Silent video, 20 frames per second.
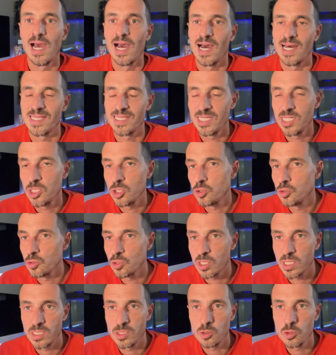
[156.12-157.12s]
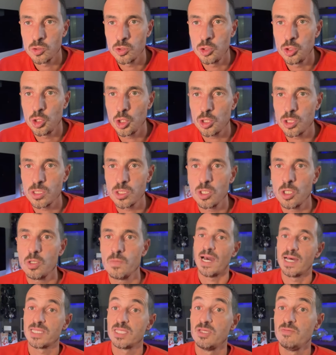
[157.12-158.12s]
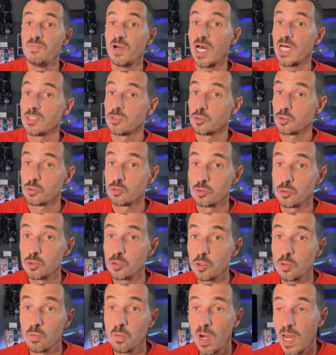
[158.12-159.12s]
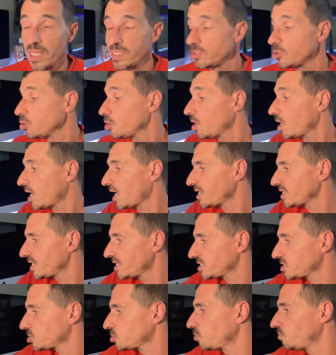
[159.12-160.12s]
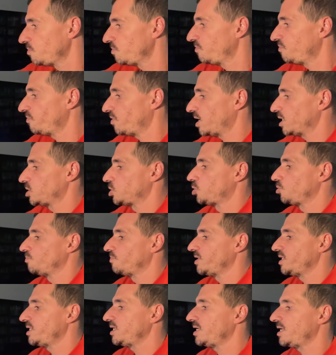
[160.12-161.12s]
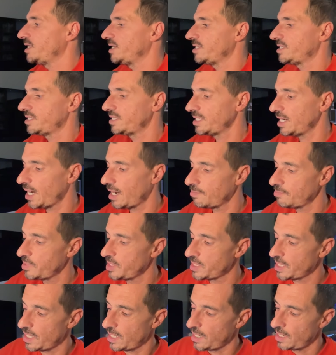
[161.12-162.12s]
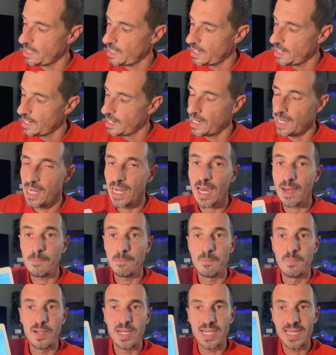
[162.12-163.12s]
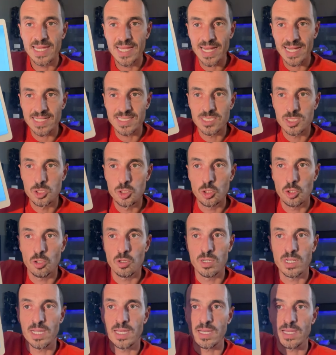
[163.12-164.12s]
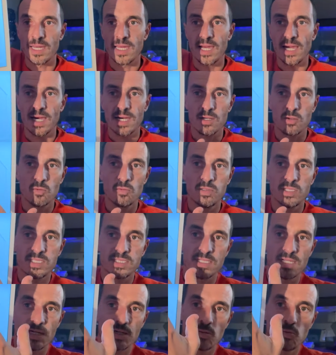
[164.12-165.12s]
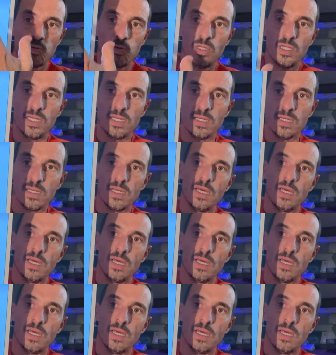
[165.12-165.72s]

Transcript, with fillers: addirittura in un giorno attivato tutto quanto adesso vi faccio vedere tramite l'applicazione che è questa qui